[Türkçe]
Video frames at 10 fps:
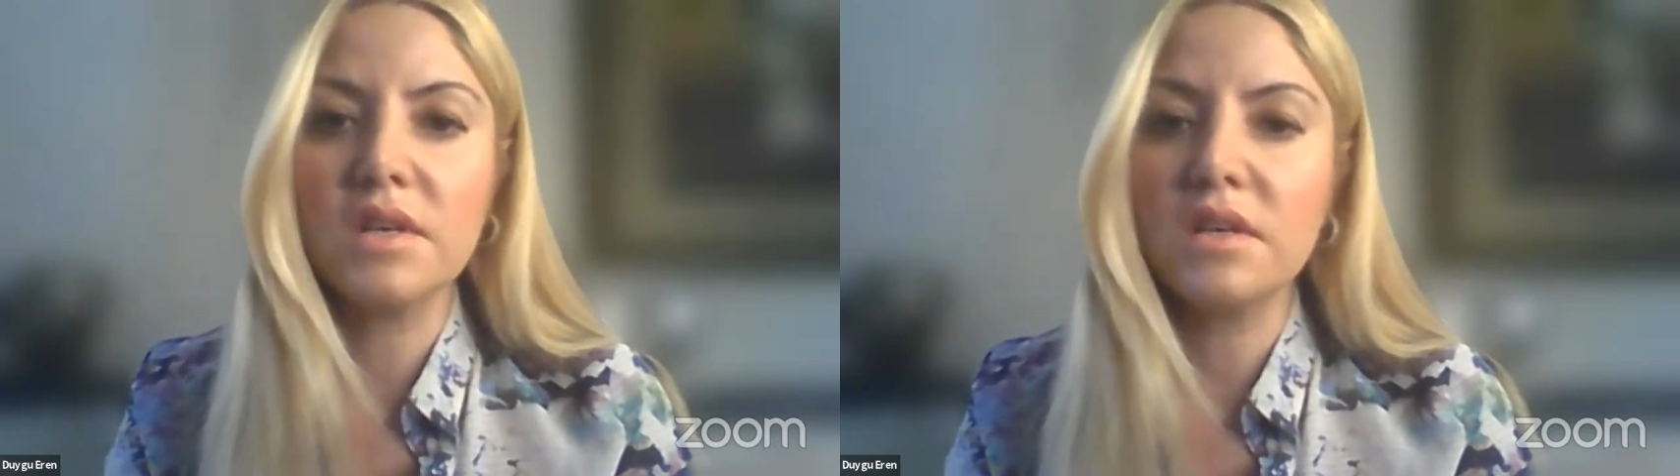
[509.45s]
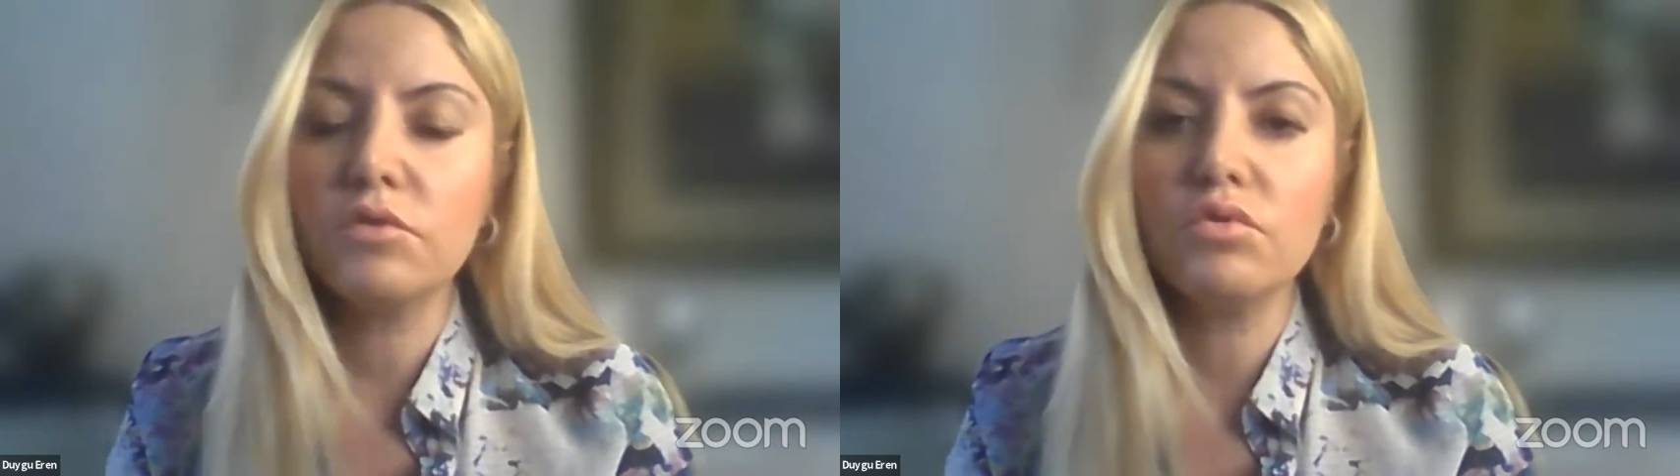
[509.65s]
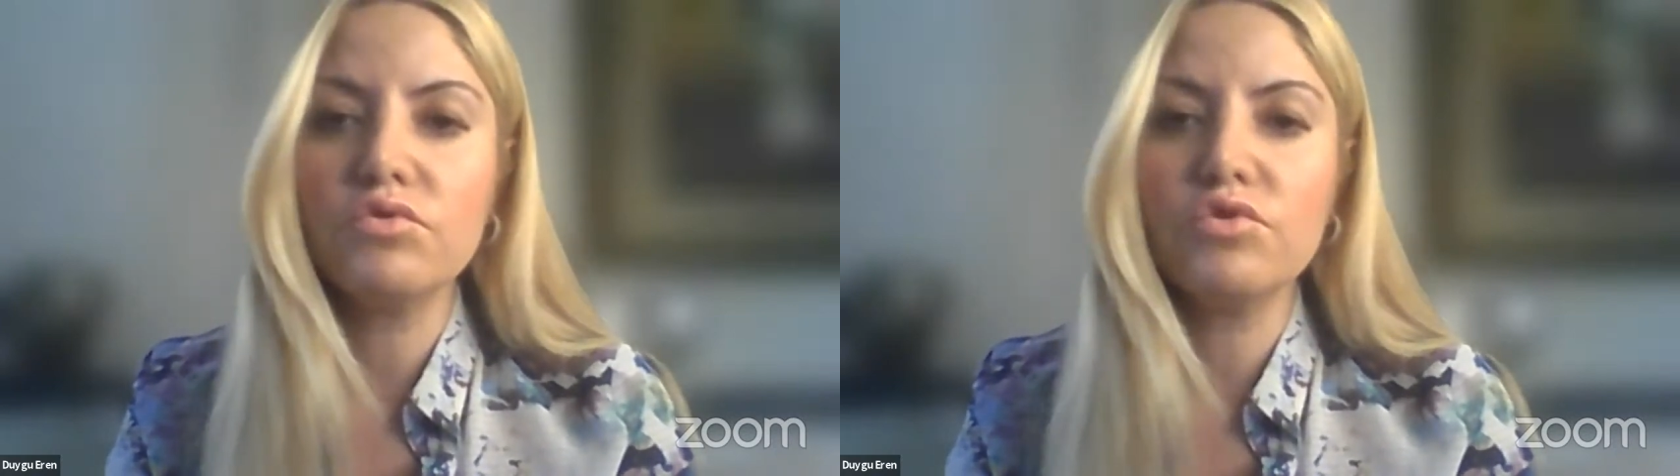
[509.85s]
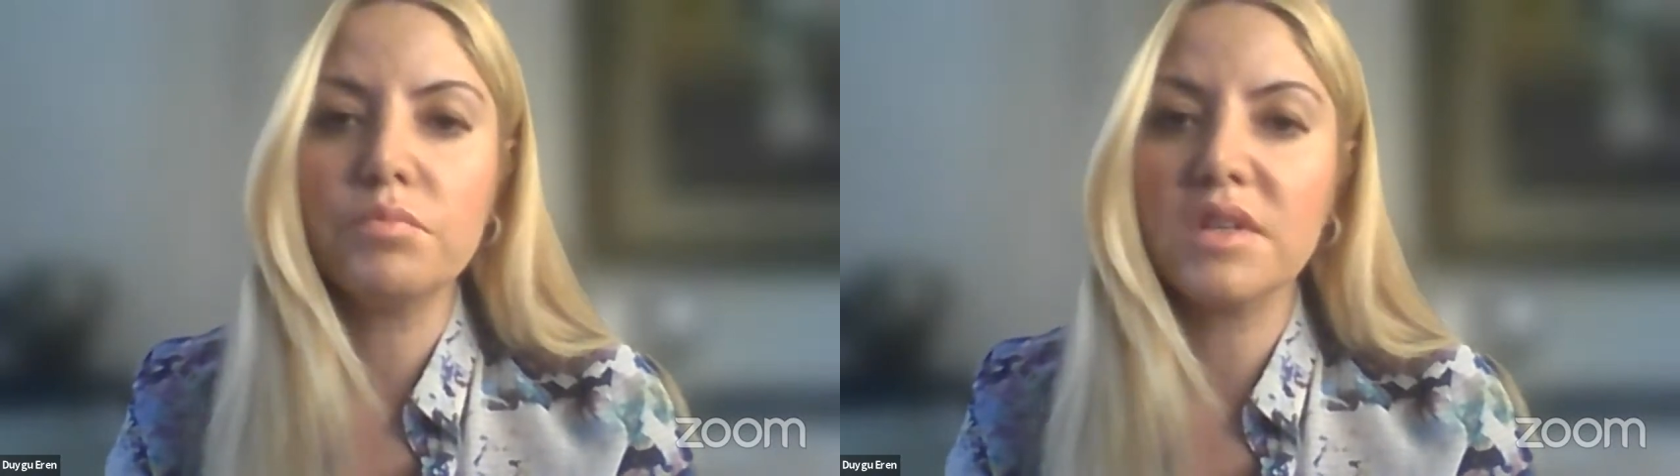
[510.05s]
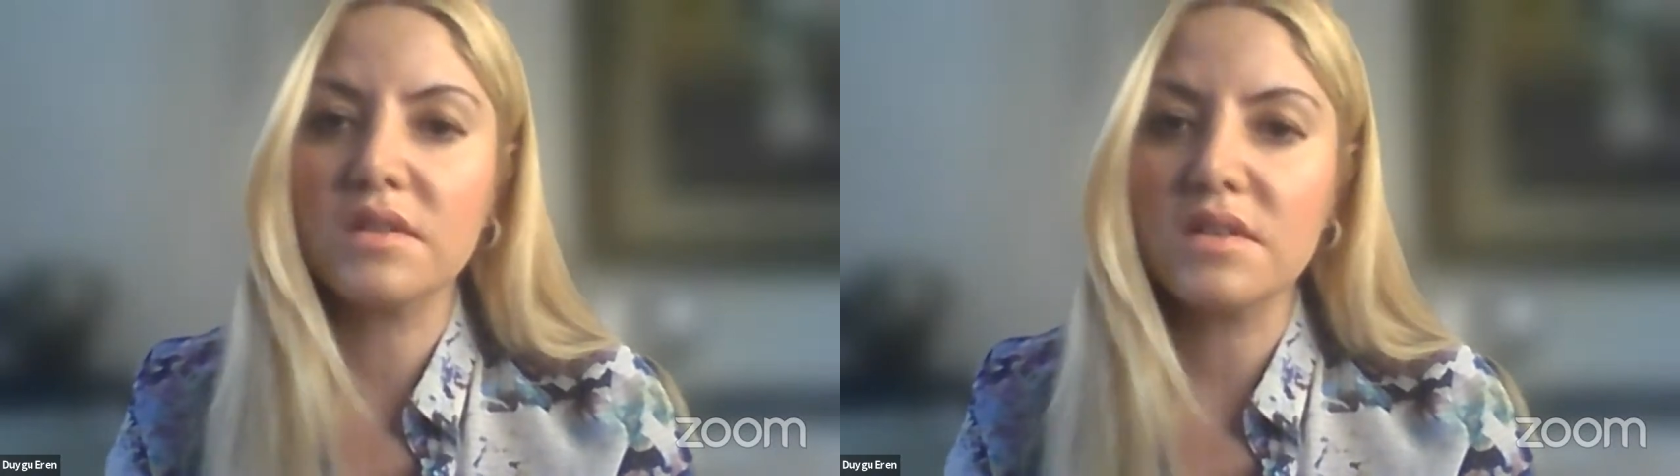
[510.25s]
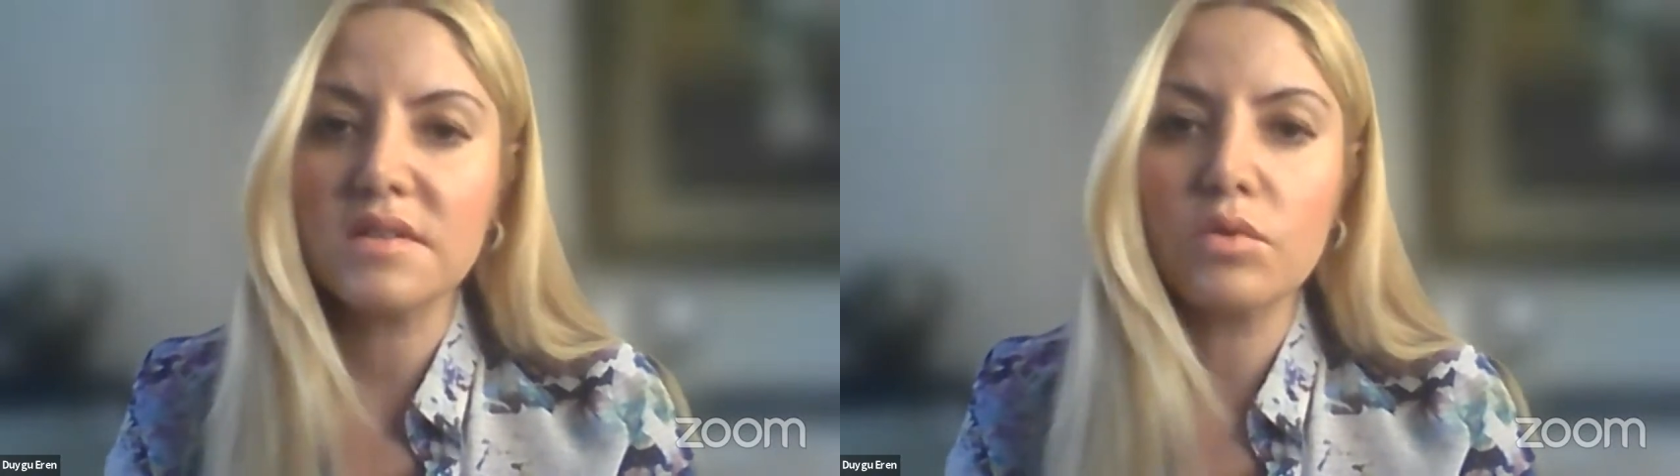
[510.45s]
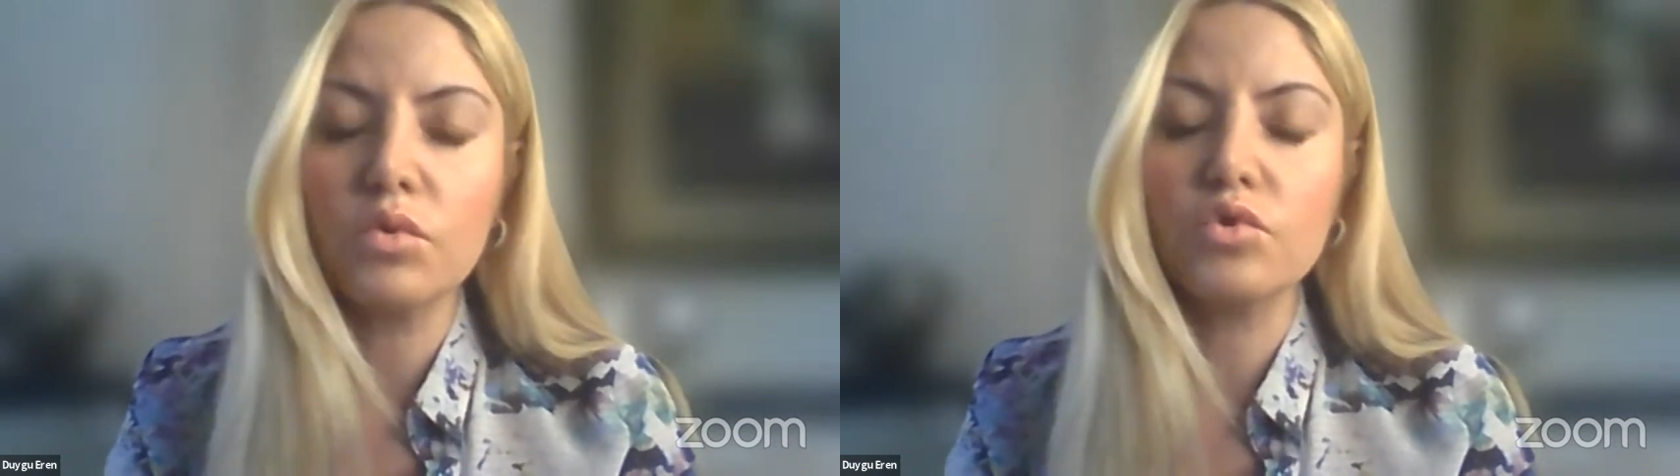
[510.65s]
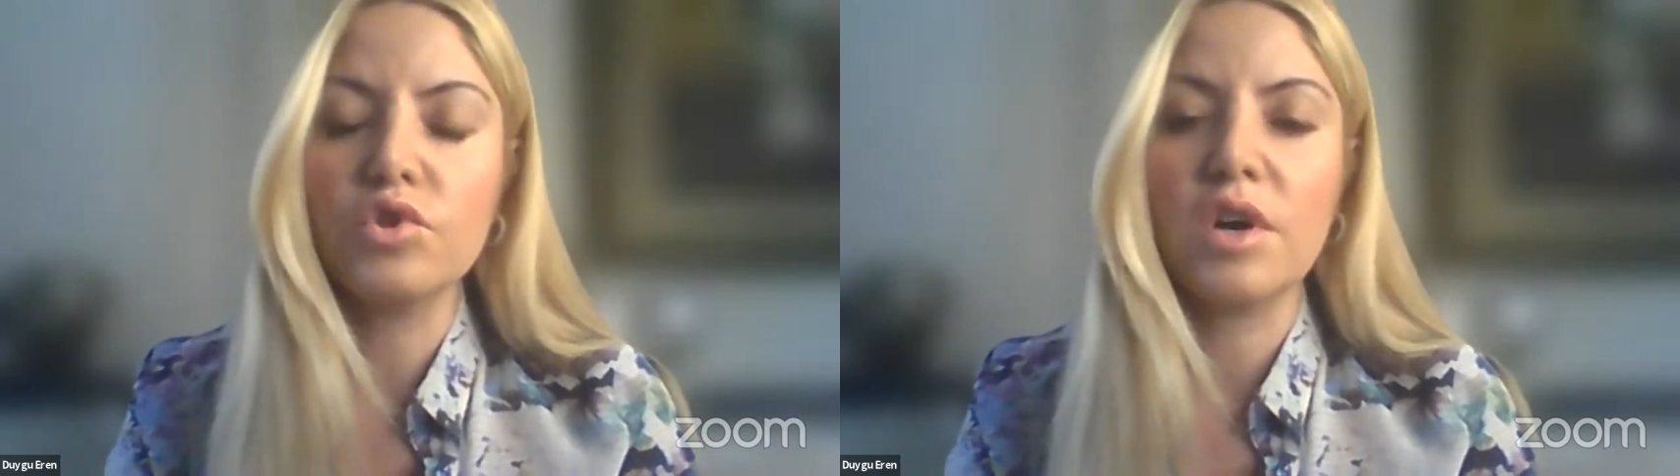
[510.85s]
geri dönüşü bana nasıl
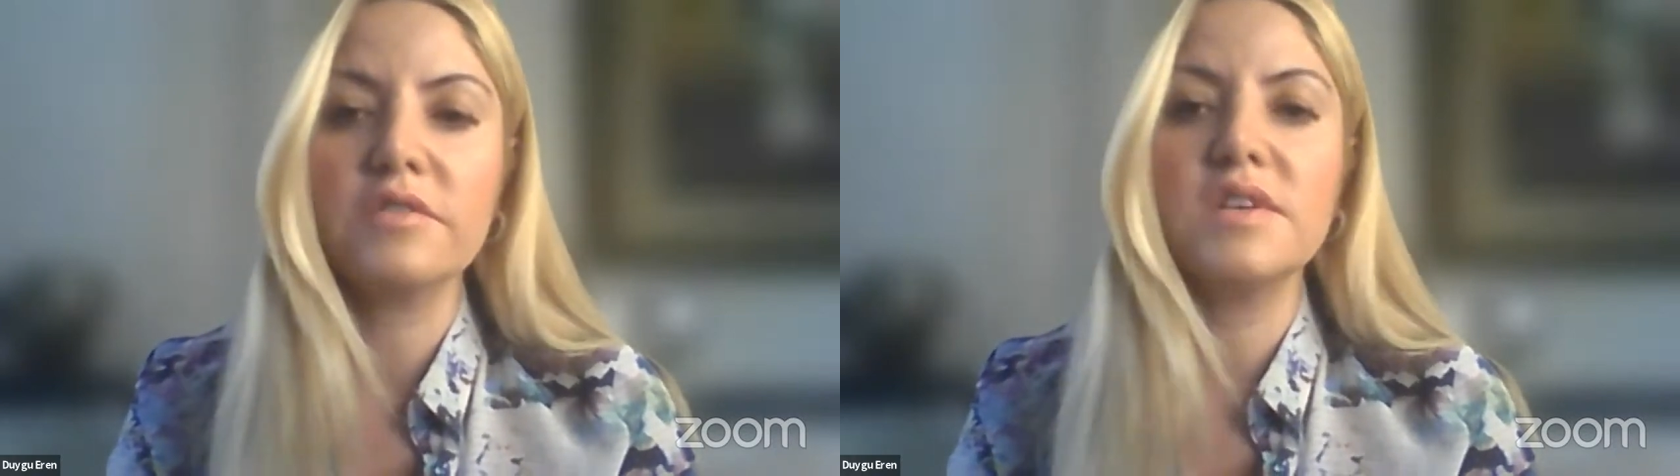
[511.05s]
olacak